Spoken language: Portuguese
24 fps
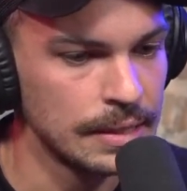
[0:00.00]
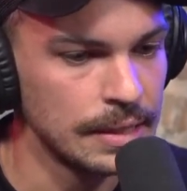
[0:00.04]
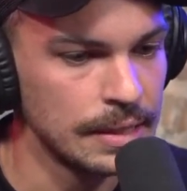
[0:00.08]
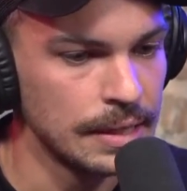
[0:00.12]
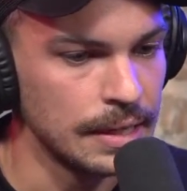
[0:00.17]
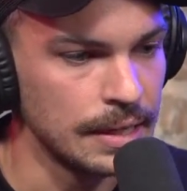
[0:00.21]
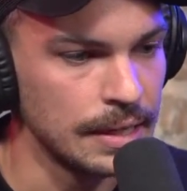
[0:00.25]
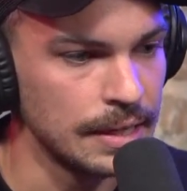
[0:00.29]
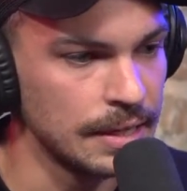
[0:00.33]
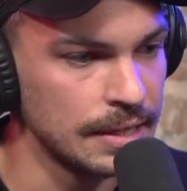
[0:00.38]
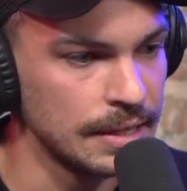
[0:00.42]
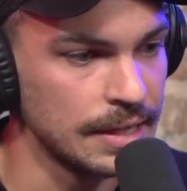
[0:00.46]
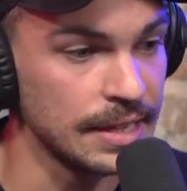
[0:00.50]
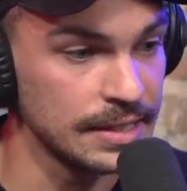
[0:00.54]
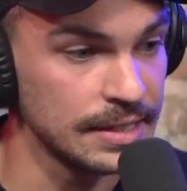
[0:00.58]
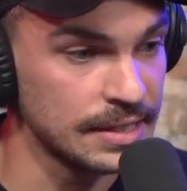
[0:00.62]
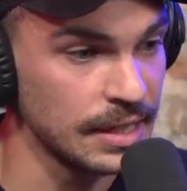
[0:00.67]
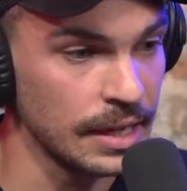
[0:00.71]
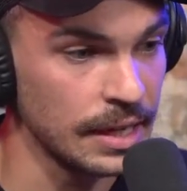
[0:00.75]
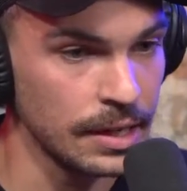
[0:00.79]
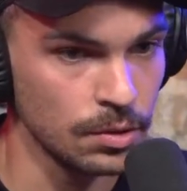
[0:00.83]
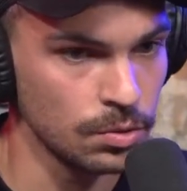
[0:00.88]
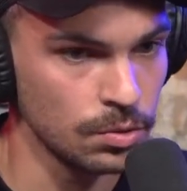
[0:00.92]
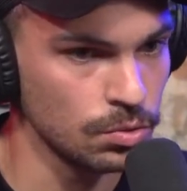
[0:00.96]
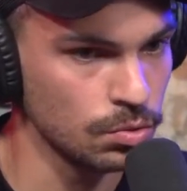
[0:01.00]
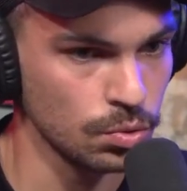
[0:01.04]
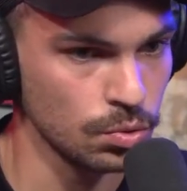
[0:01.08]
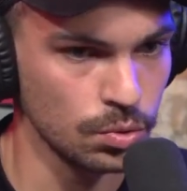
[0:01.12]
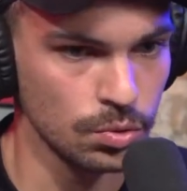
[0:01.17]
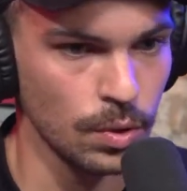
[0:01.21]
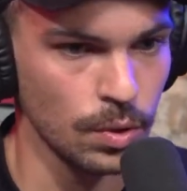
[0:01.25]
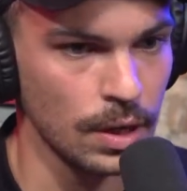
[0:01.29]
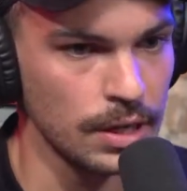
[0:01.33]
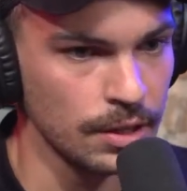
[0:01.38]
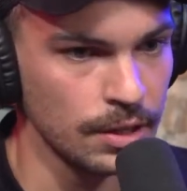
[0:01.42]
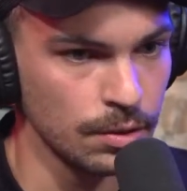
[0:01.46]
E desenho
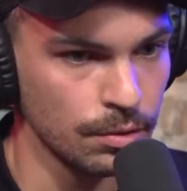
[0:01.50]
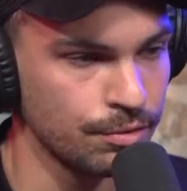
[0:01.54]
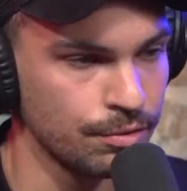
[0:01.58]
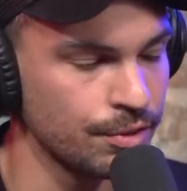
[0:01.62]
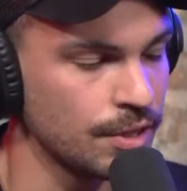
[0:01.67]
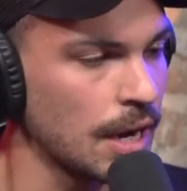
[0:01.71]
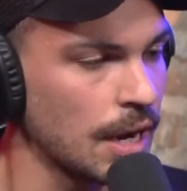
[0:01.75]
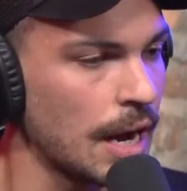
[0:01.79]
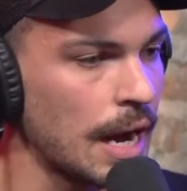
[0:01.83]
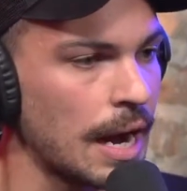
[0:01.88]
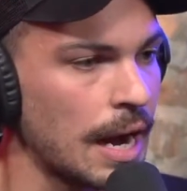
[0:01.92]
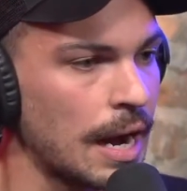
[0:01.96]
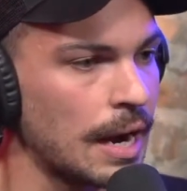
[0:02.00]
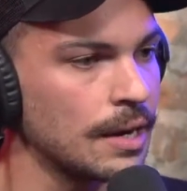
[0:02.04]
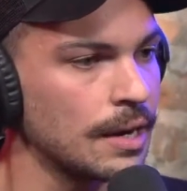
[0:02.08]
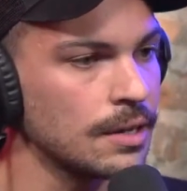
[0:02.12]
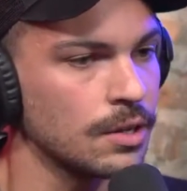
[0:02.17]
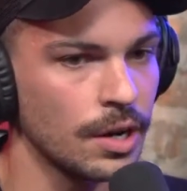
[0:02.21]
tudo ali no VR.